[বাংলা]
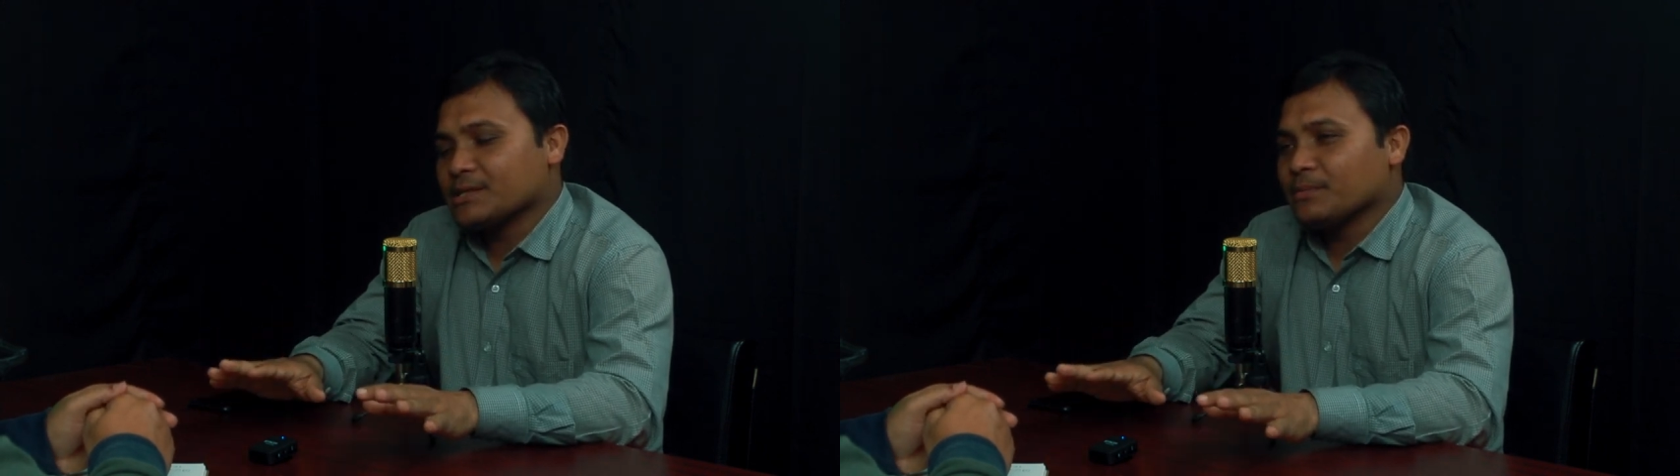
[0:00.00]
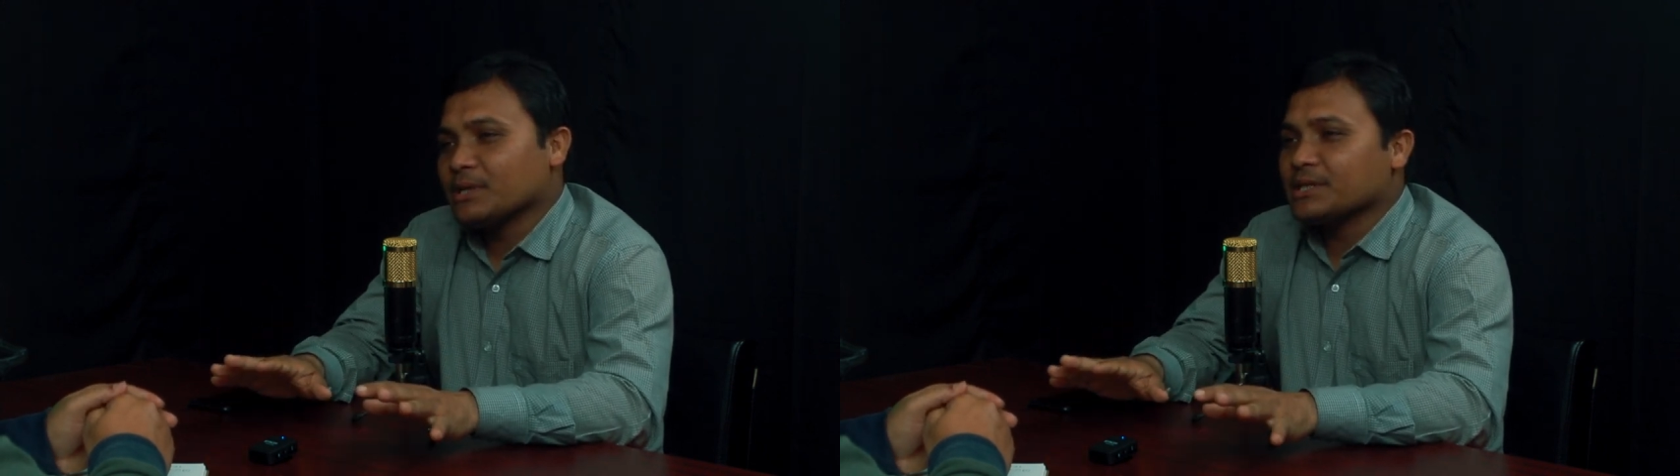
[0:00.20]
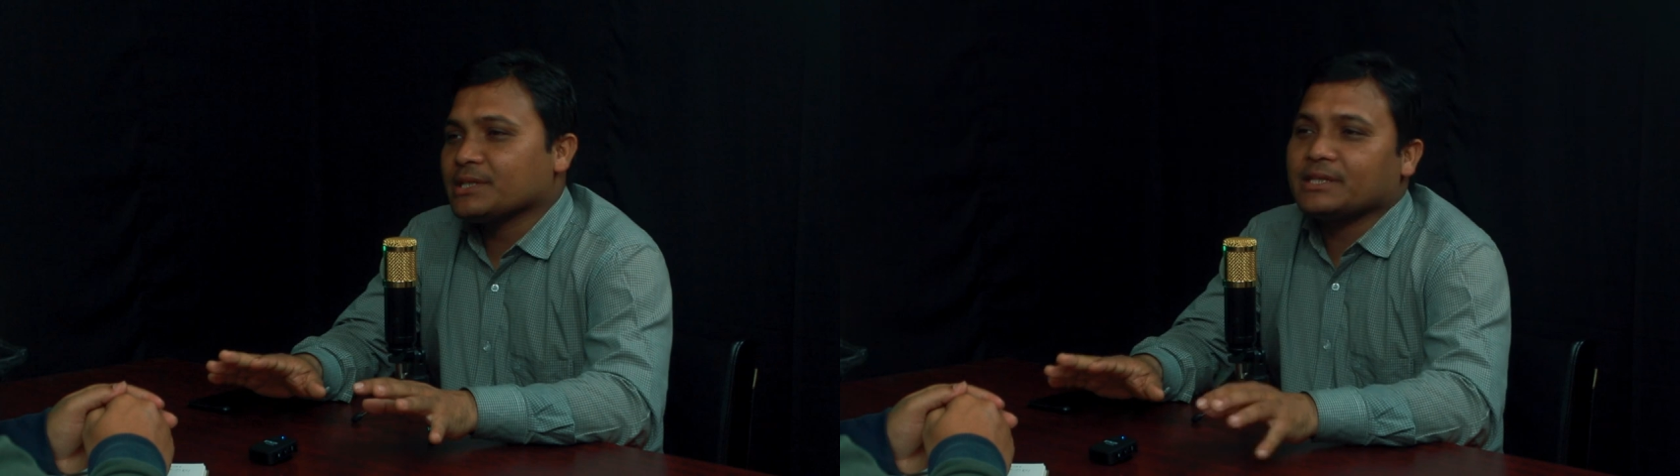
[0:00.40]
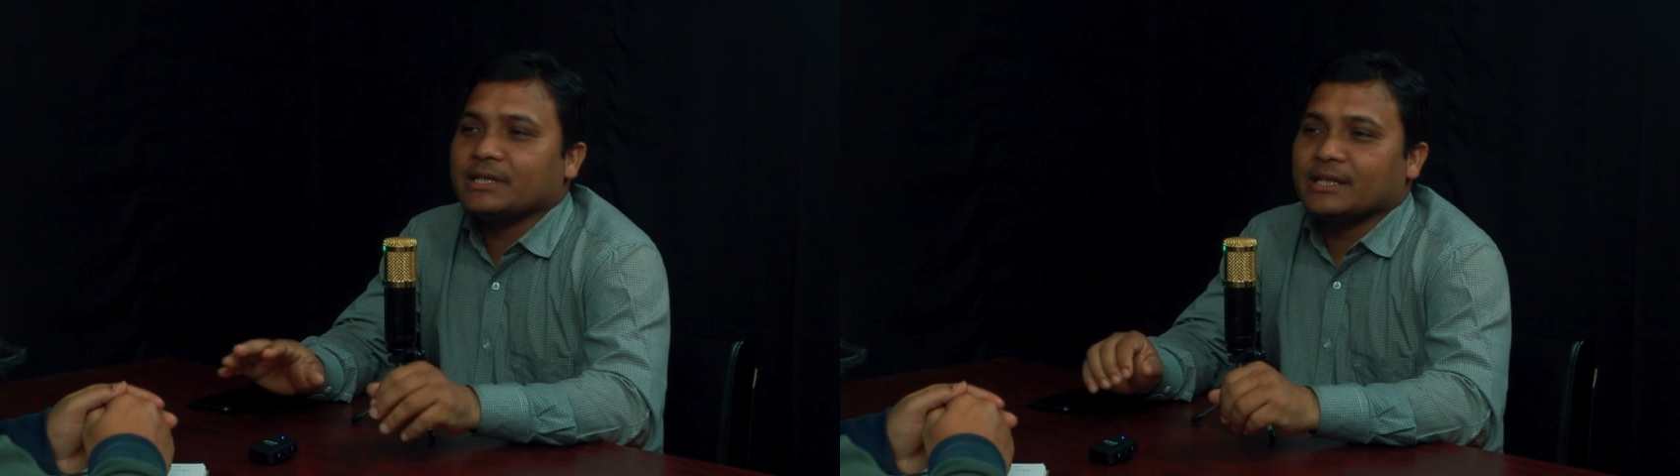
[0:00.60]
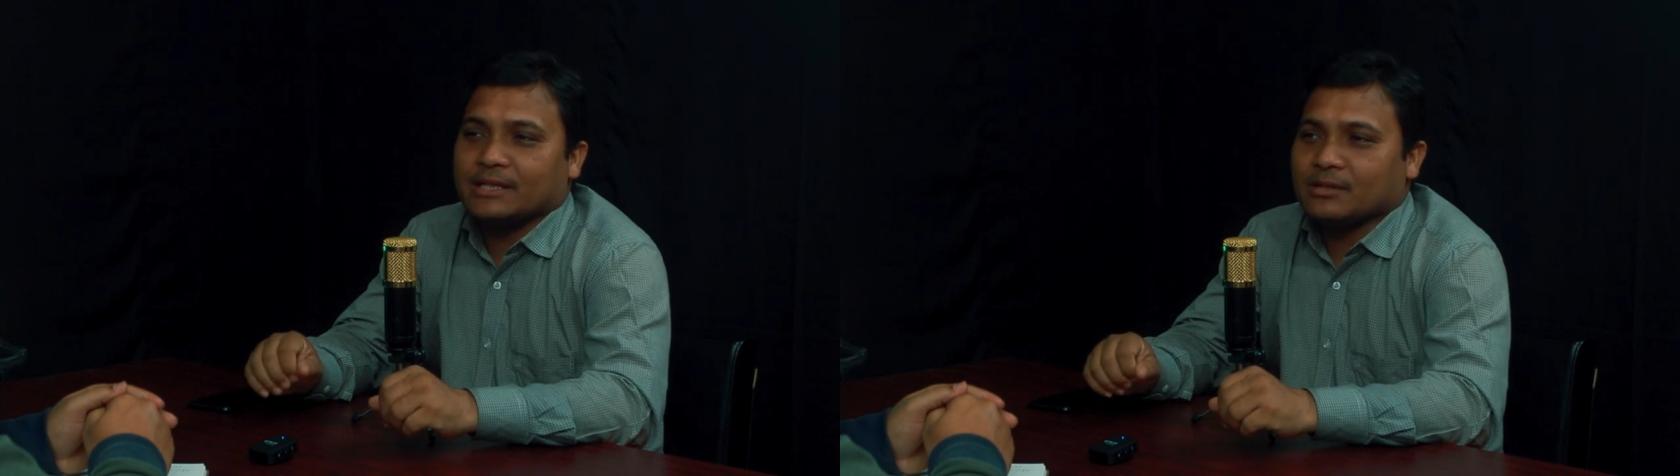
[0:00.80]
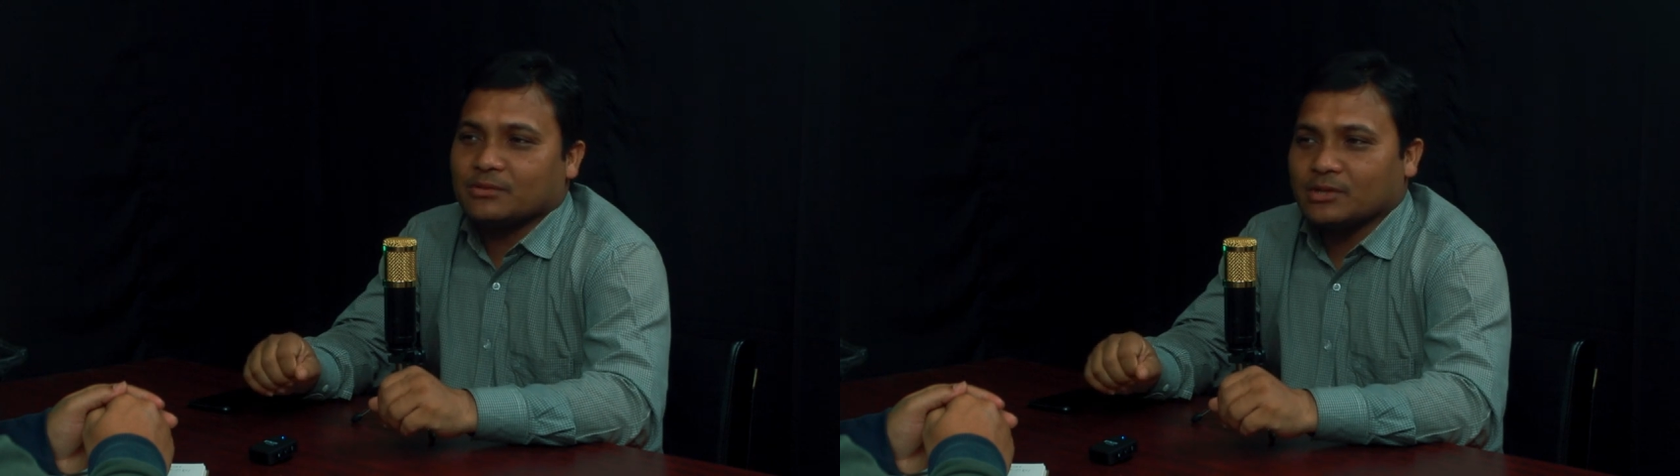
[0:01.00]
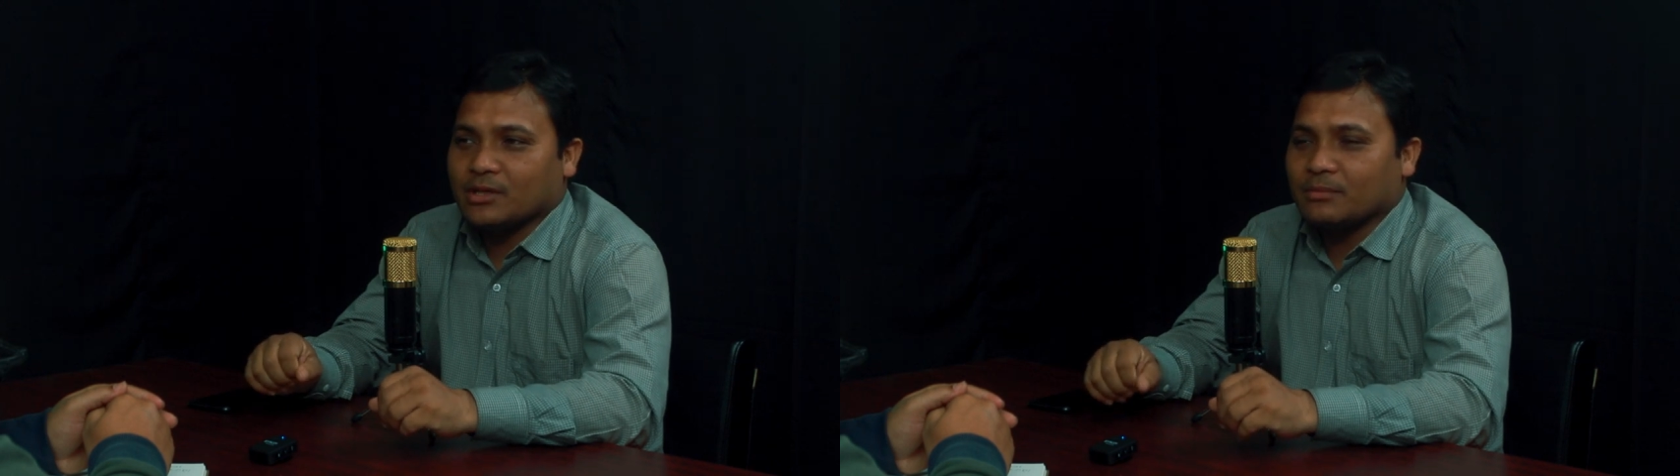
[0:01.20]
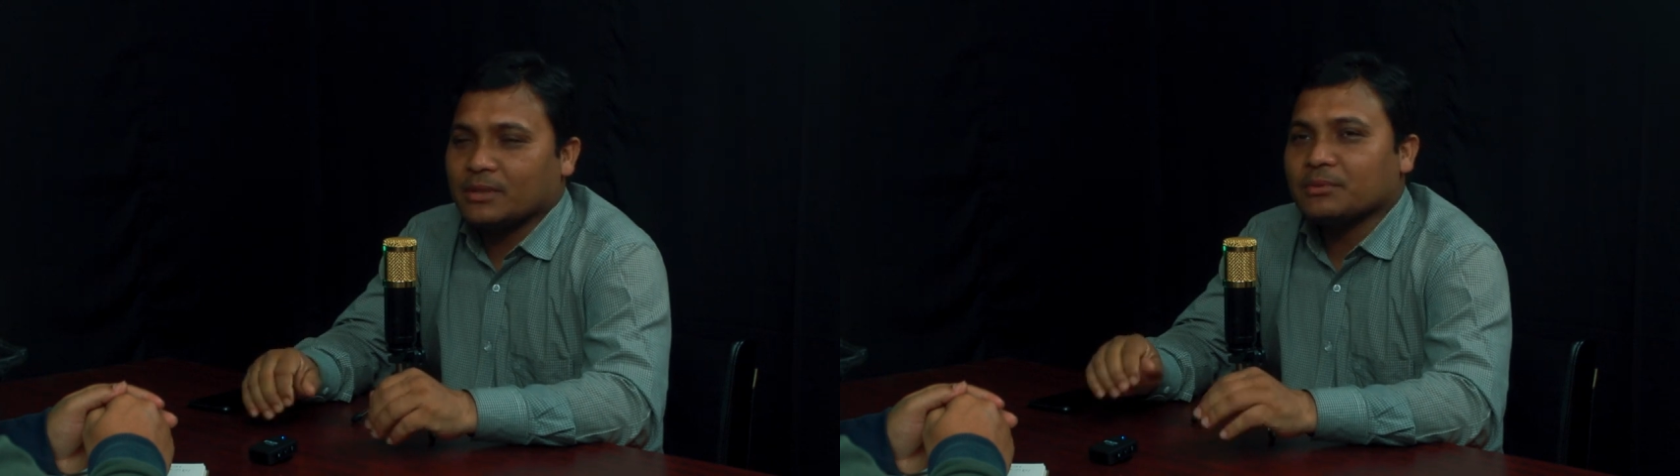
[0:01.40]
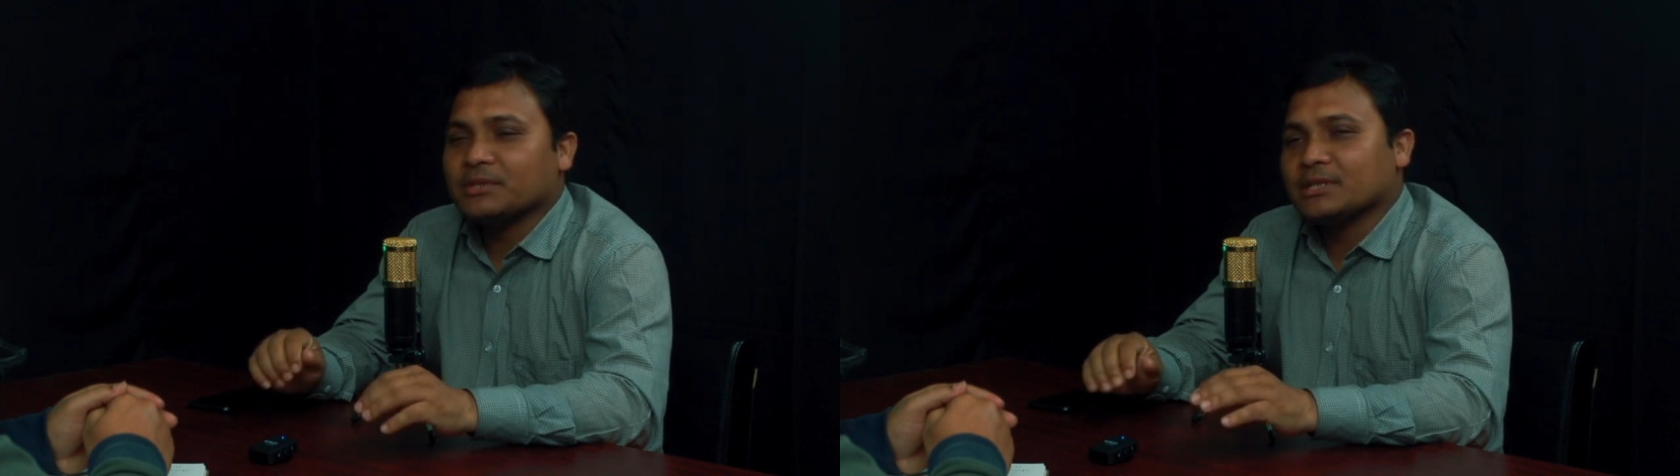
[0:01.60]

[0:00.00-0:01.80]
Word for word: স্মার্ট কৃষিতেই কেরিয়ার করতে হবে এবং